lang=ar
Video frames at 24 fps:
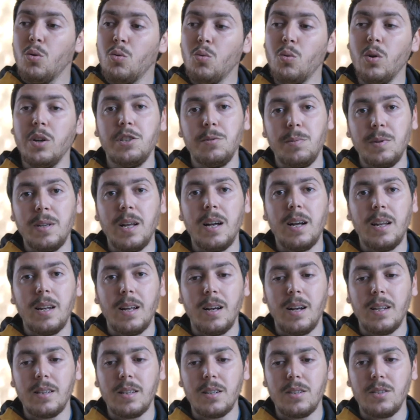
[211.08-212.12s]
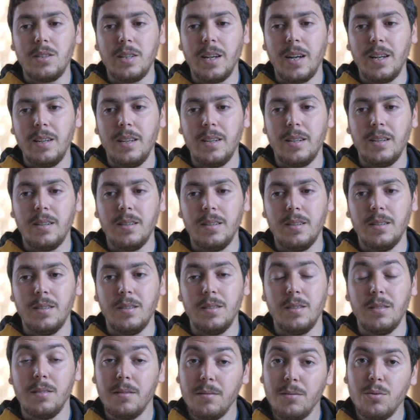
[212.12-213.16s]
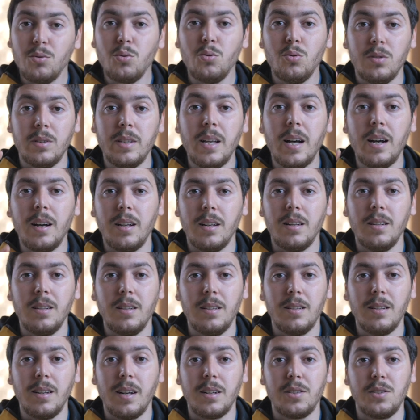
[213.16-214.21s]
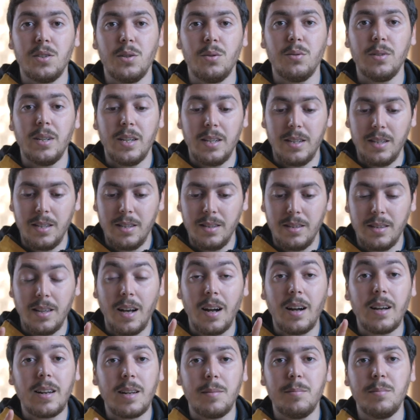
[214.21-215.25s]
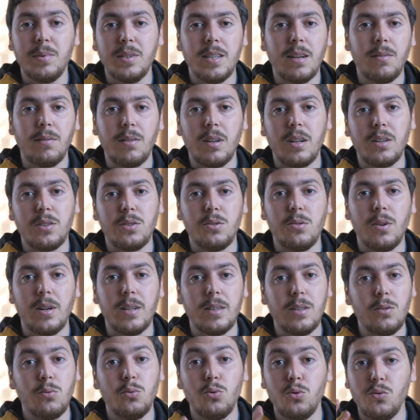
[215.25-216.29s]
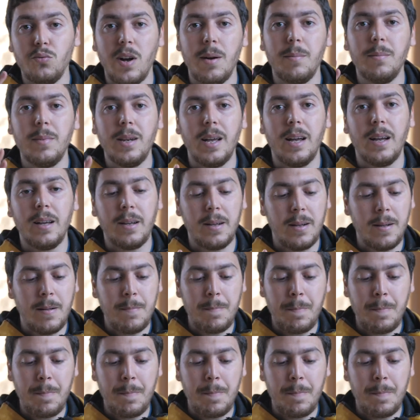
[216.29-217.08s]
وعجبنا على خاطر يخليك آه، تكون داخل لاكسيون يعني انت قريب بزاف لاكسيون هذيك وتشوفها مليح